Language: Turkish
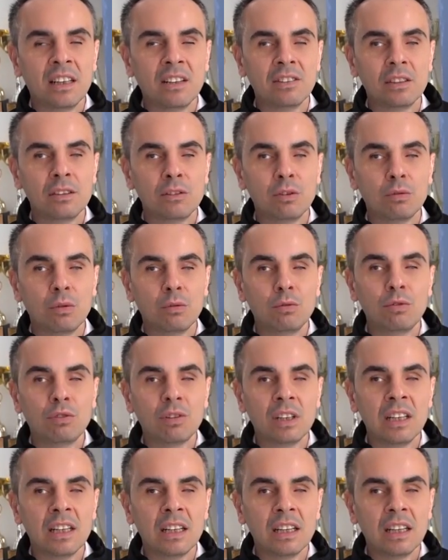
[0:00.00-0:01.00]
Şimdi
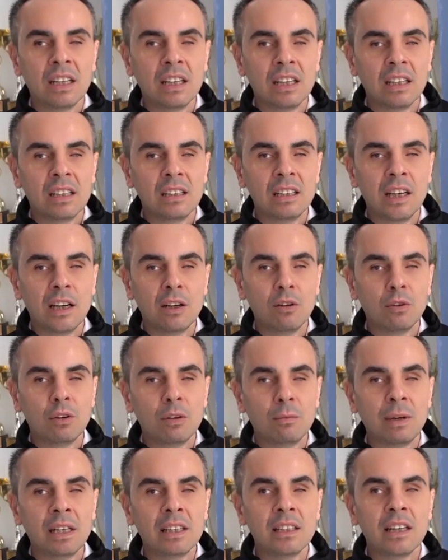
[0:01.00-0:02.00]
sonuçta diğer
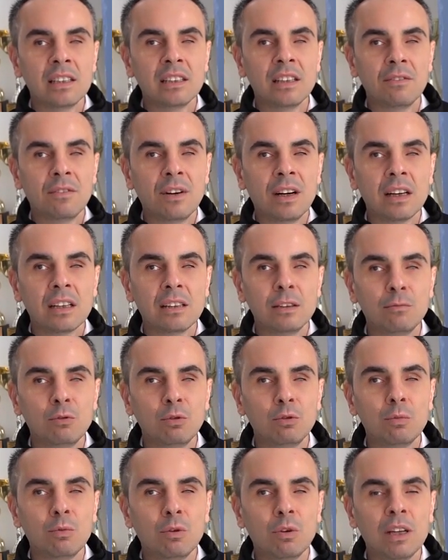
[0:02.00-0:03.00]
öğretmenlerden farklı bir
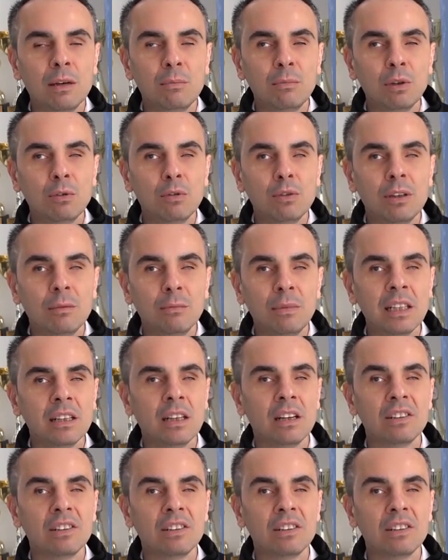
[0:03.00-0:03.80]
durumu olan bir öğretmen.